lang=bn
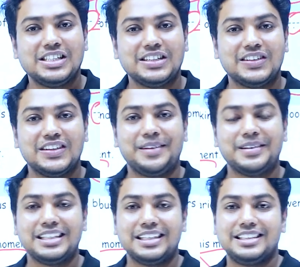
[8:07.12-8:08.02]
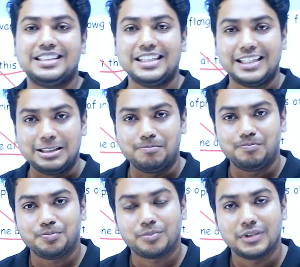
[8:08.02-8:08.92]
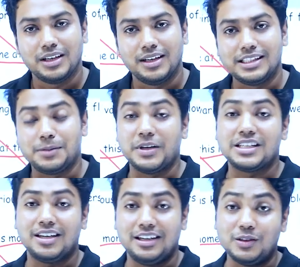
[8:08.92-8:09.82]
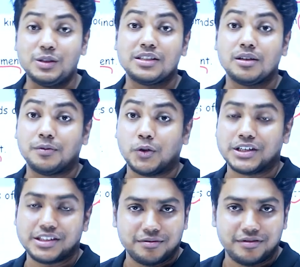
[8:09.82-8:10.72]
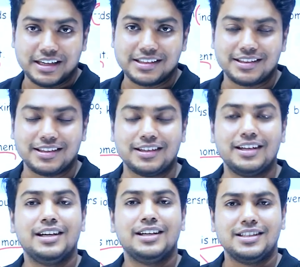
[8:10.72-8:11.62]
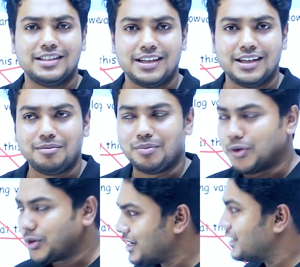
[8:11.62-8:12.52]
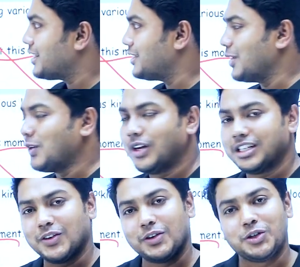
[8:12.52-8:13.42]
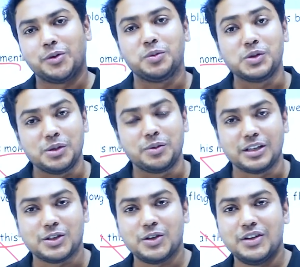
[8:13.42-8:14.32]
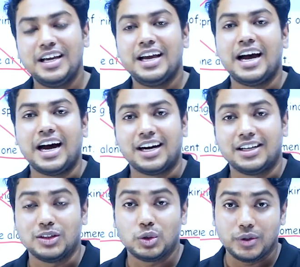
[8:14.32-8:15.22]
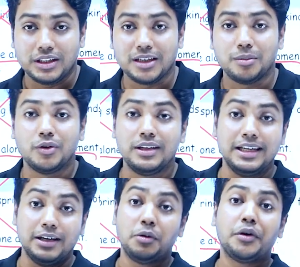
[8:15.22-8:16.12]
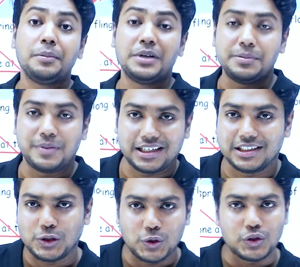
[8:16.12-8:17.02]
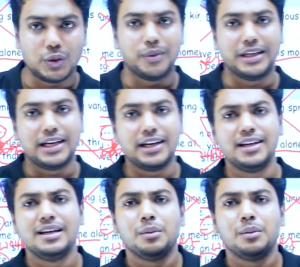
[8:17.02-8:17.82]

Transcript: সো আমাদের যেই স্পেশাল ইউজেস অফ ওয়ার্ডস অ্যান্ড ফ্রেজেসের যে বোর্ড কোয়েশনটা ছিল আশা করি সবাই বুঝতে পেরেছ আর তোমাদেরকে বলি এগুলো অনেক বেশি প্র্যাকটিস করতে হবে এখানে